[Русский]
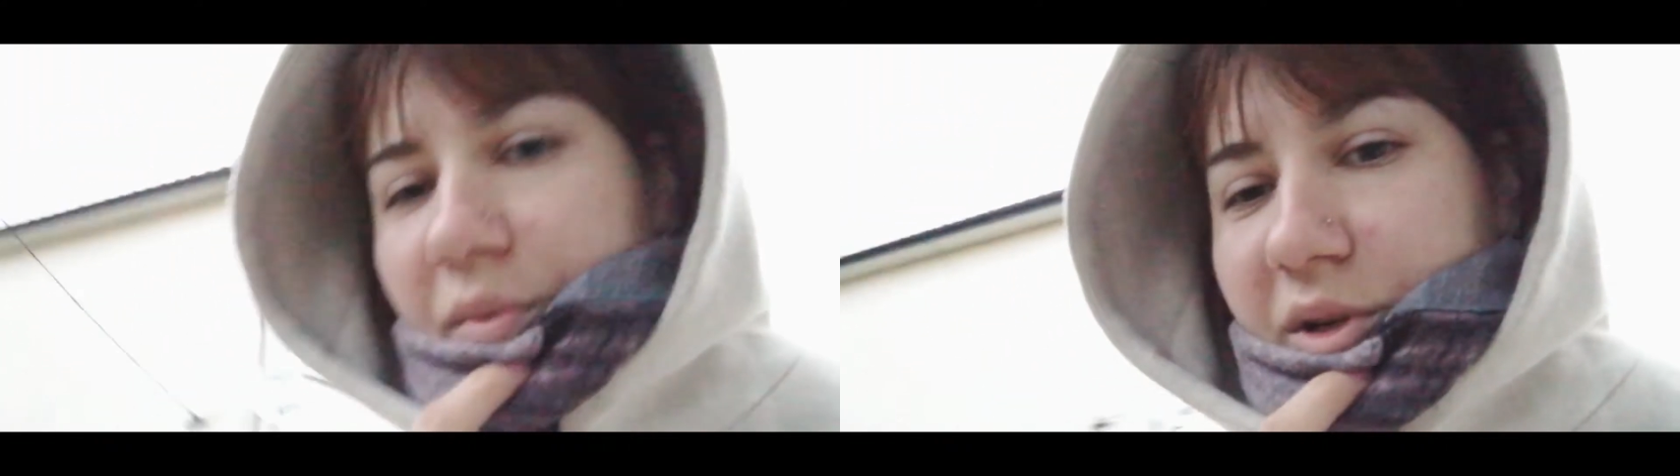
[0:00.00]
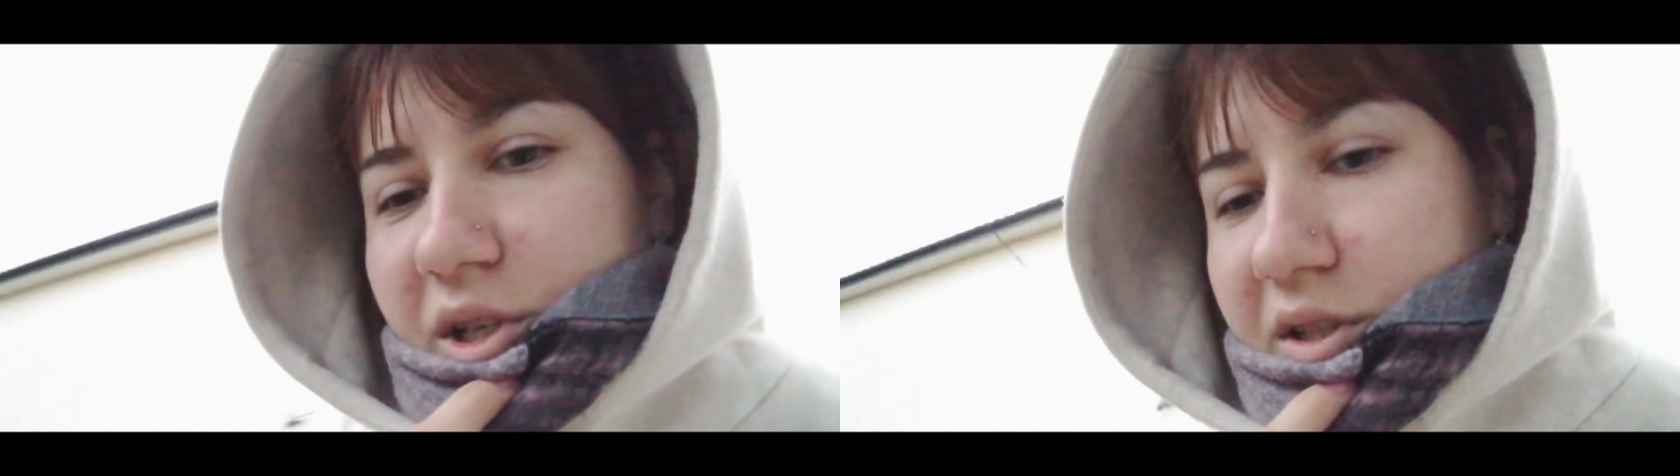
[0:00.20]

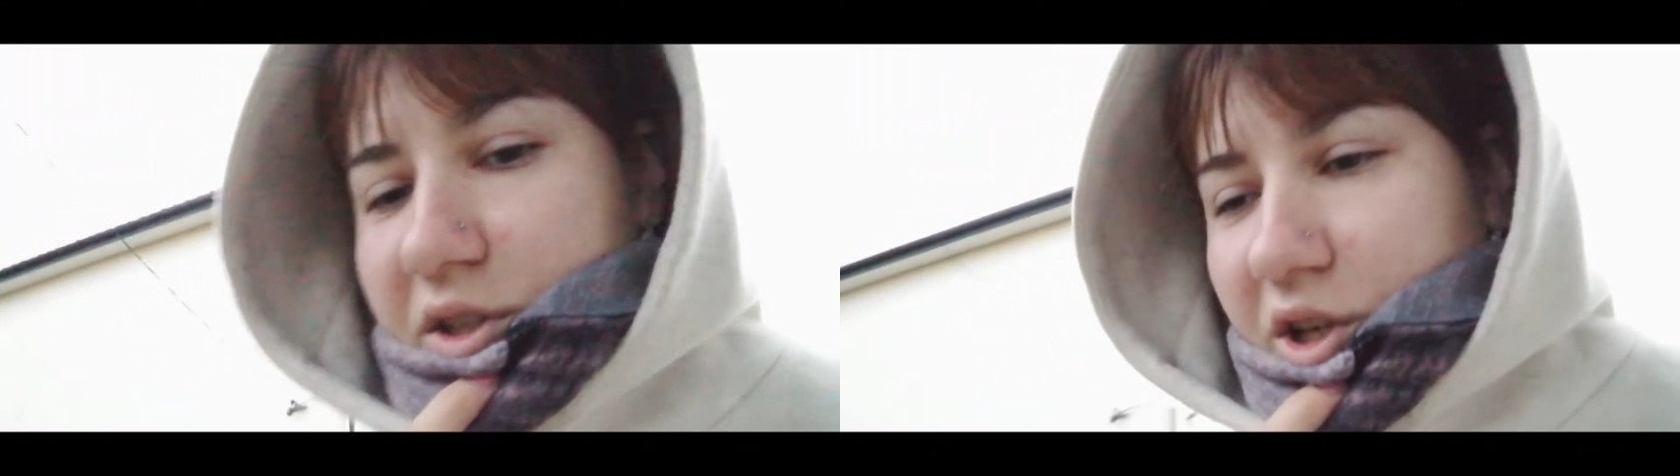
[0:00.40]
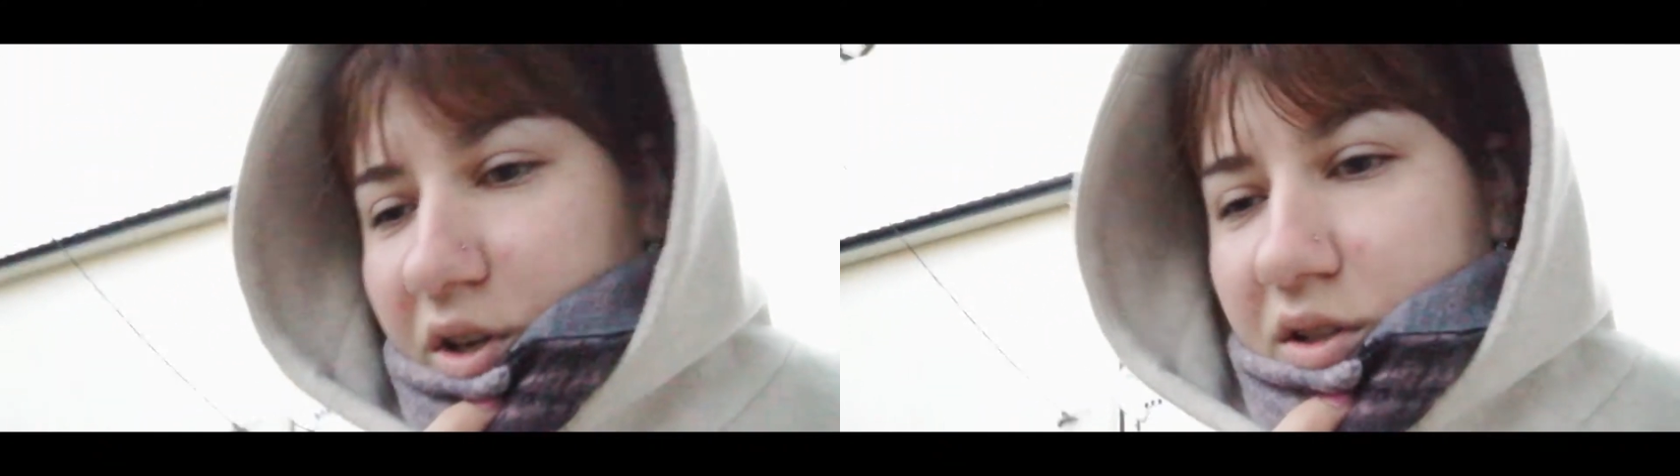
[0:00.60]
Пошли
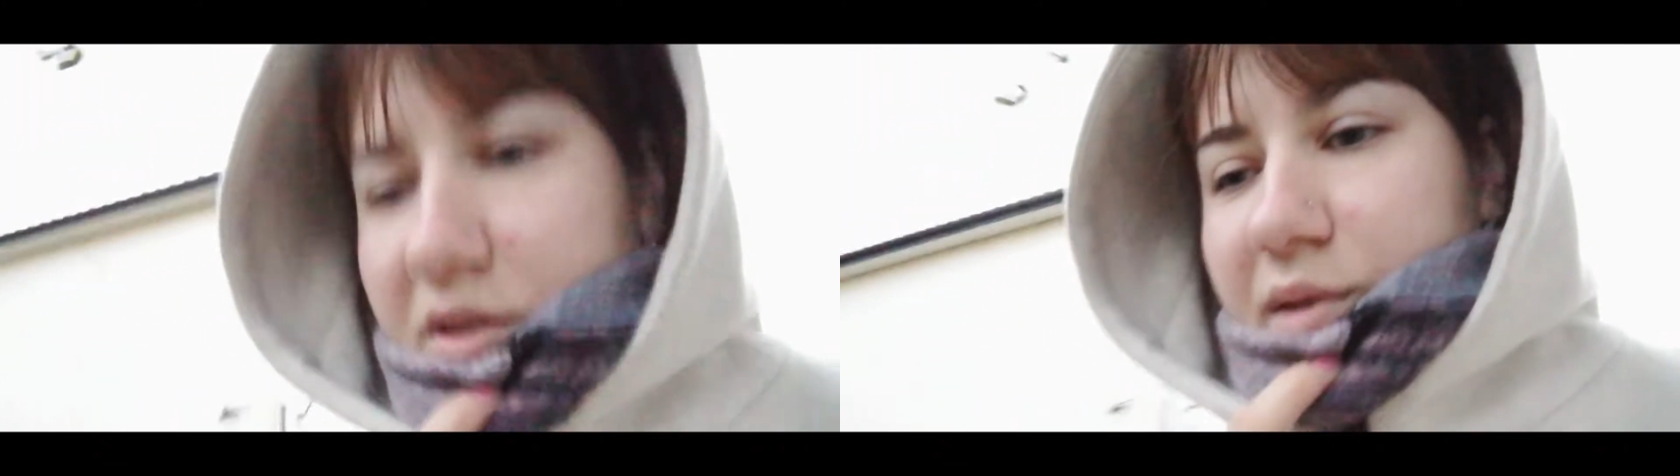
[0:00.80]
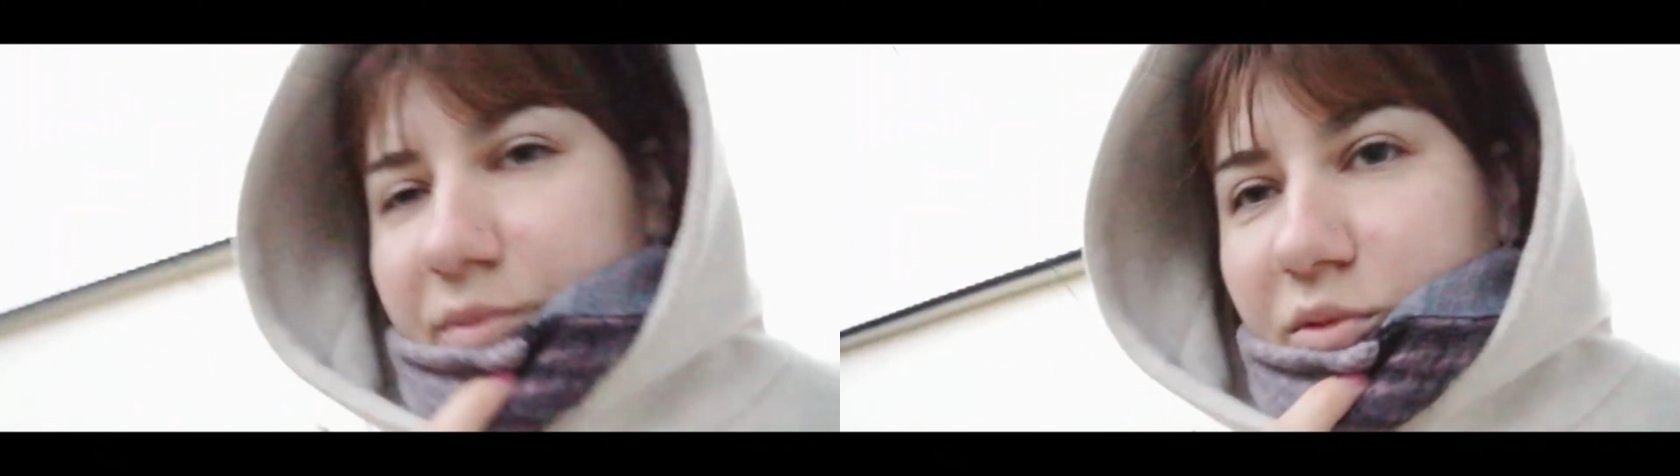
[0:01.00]
сначала
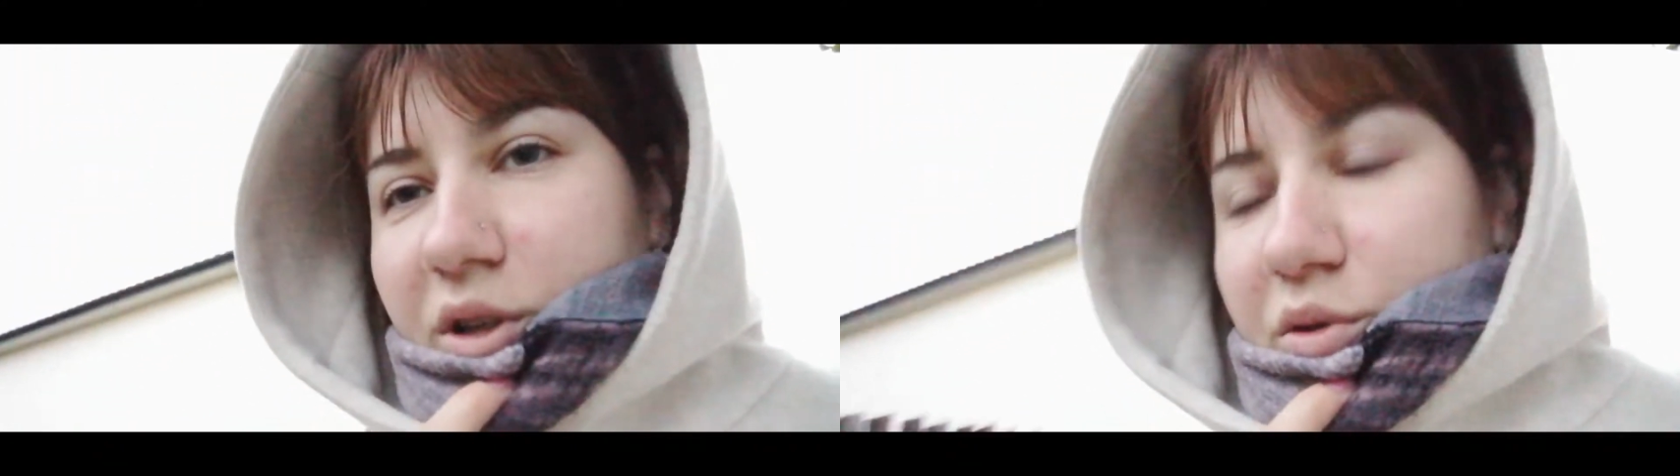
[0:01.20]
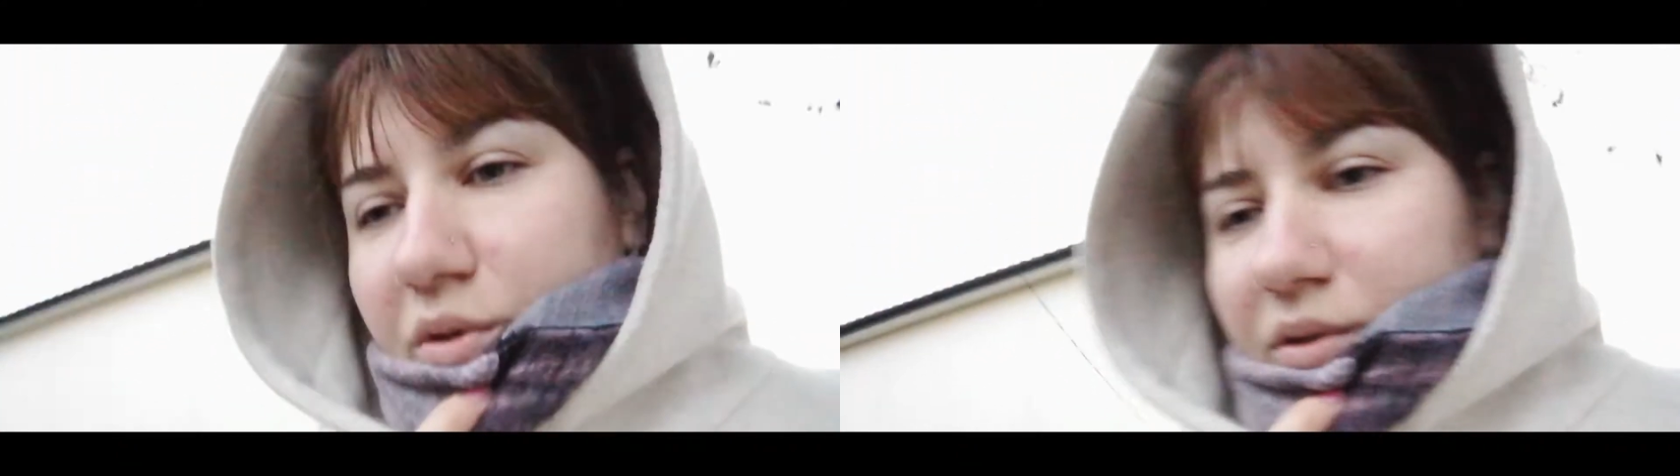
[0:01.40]
с ним одну